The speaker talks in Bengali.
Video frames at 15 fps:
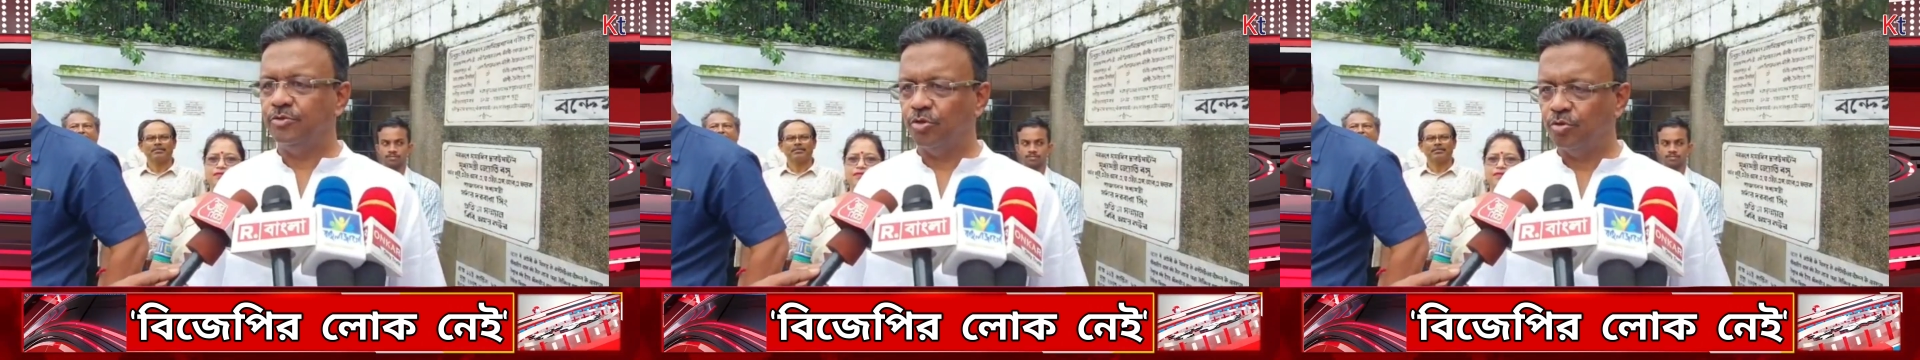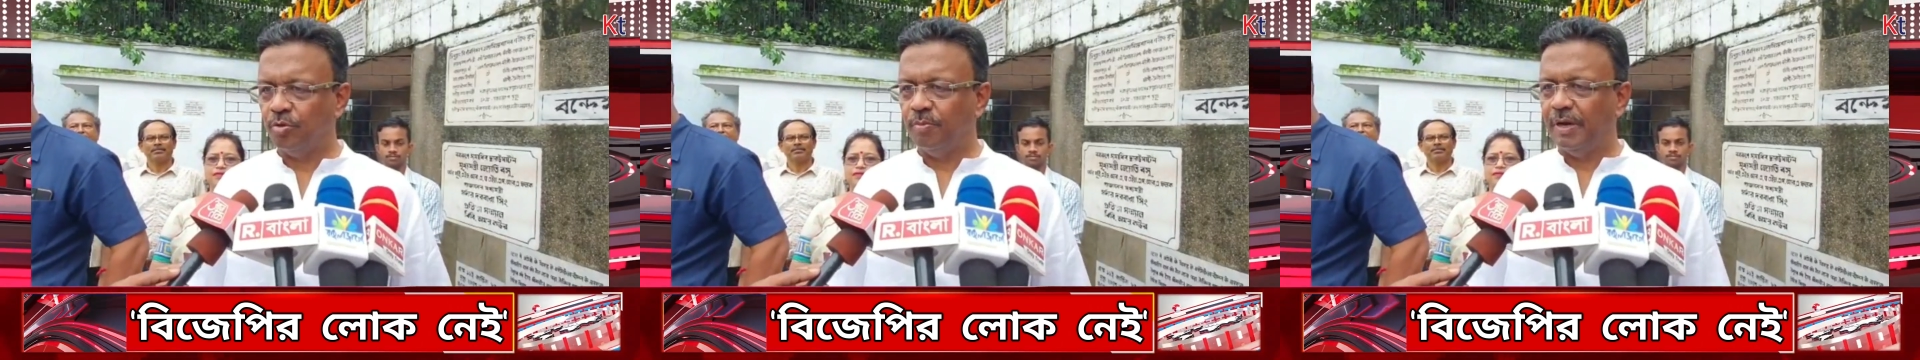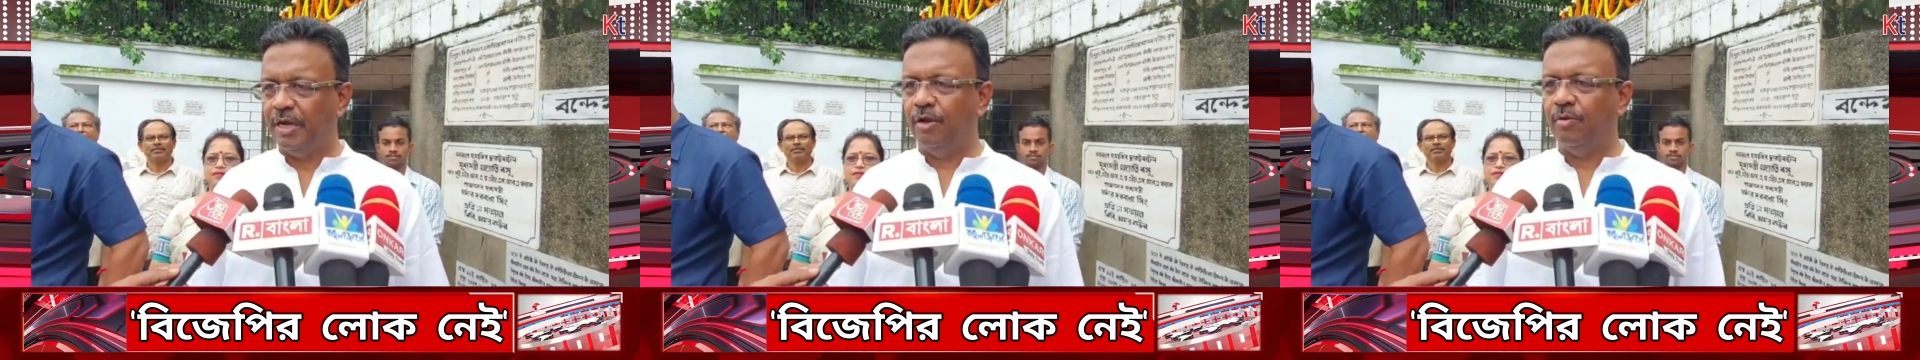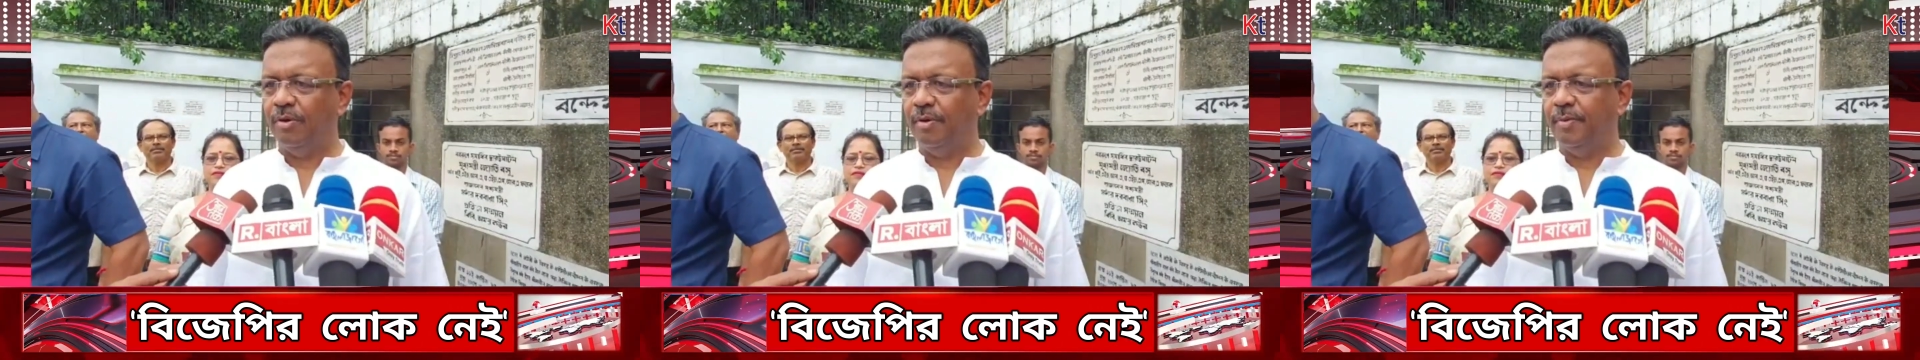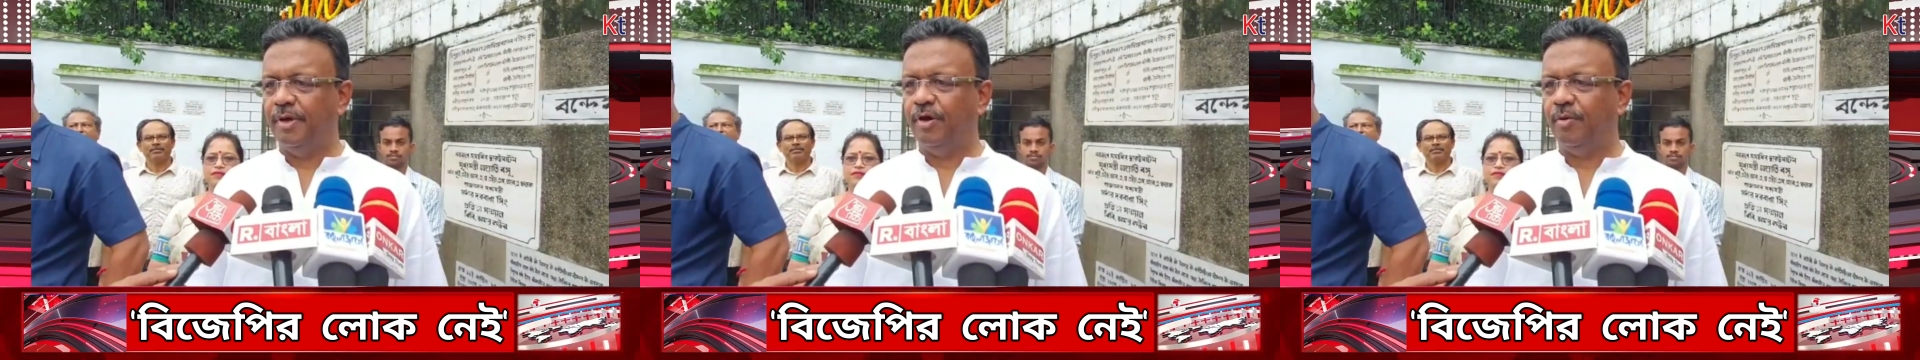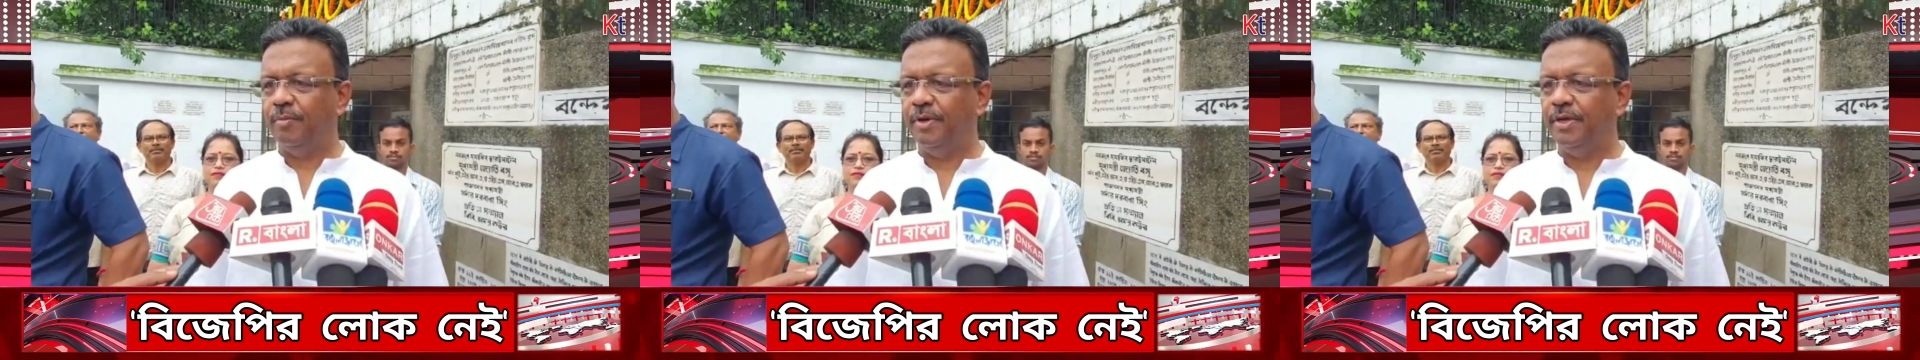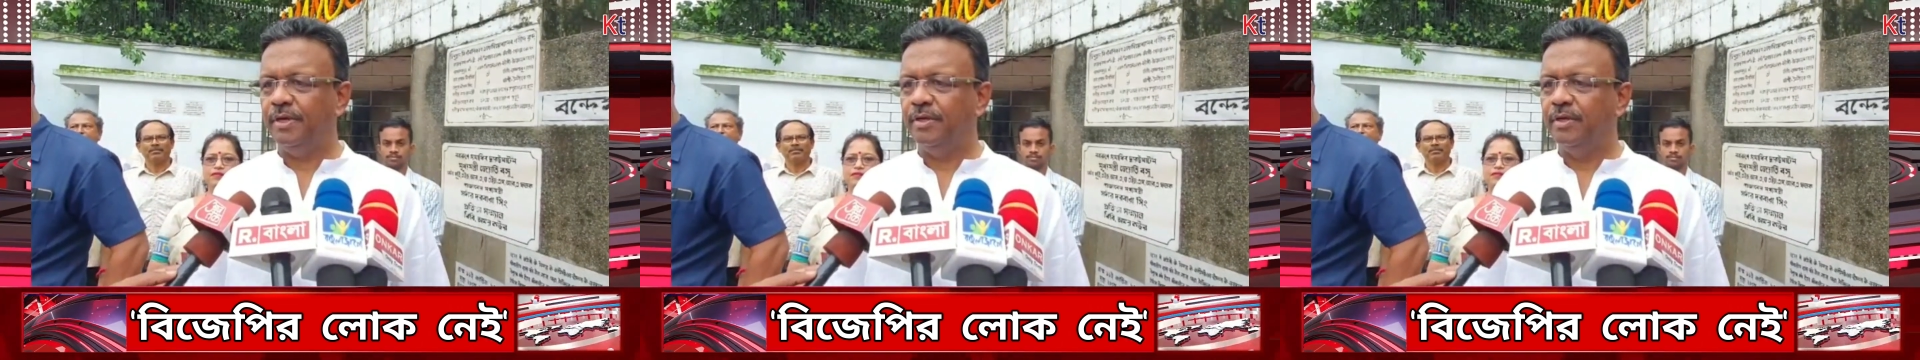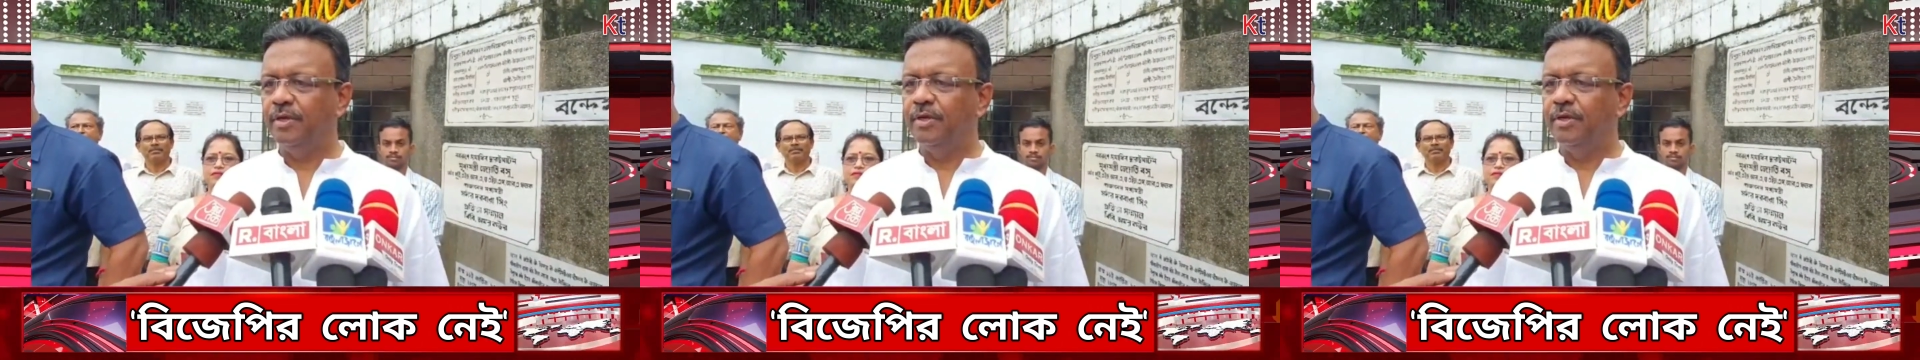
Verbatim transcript: যত ভালোভাবে হবে